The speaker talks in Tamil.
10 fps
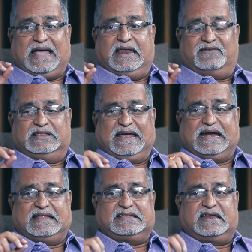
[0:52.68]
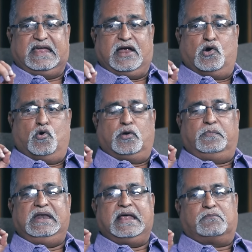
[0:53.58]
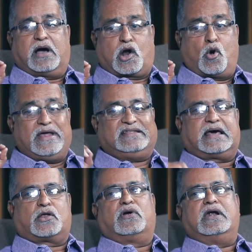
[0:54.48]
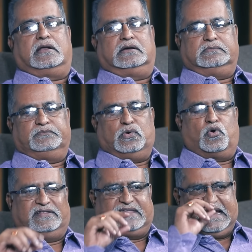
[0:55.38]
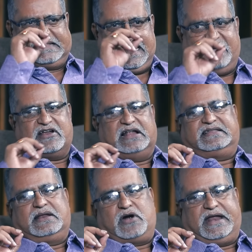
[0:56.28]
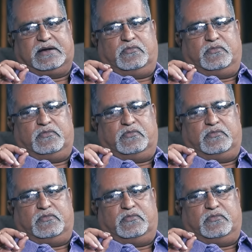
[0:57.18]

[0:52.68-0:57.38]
கையில் வந்து கிட்டத்தட்ட எழுநூறு பில்லியன் மக்களுடைய தரவுகள் இருக்கு ஒரு தேர்தலை அவனால் தீர்மானிக்க